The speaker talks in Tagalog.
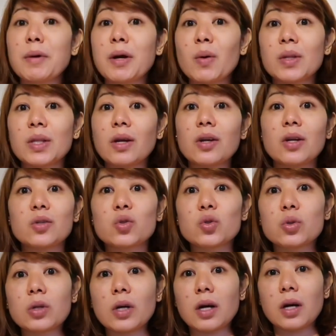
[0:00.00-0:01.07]
magawa tayo ng
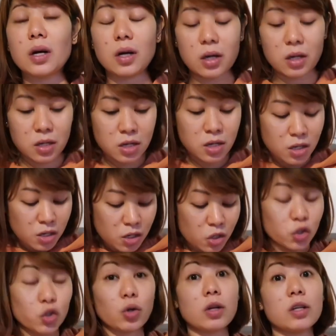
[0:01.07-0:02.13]
uh,
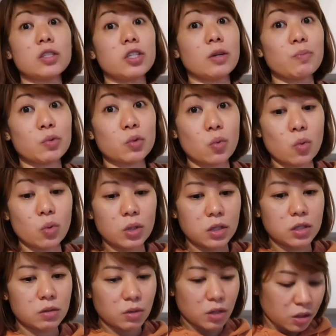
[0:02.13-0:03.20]
chocolate chips
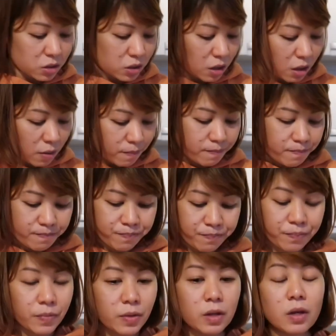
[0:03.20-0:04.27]
cookies. Ang sarap.
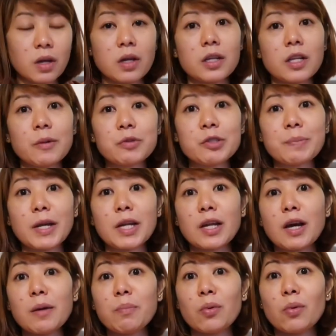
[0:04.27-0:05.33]
Tapos
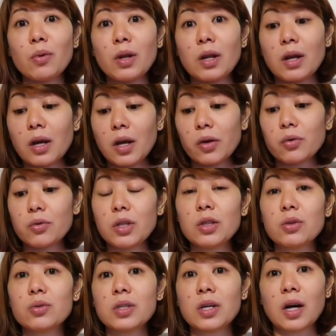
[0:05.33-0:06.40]
pineapple, ilalagay ko din
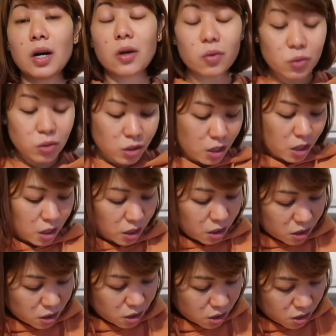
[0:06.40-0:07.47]
to sa carrot cake.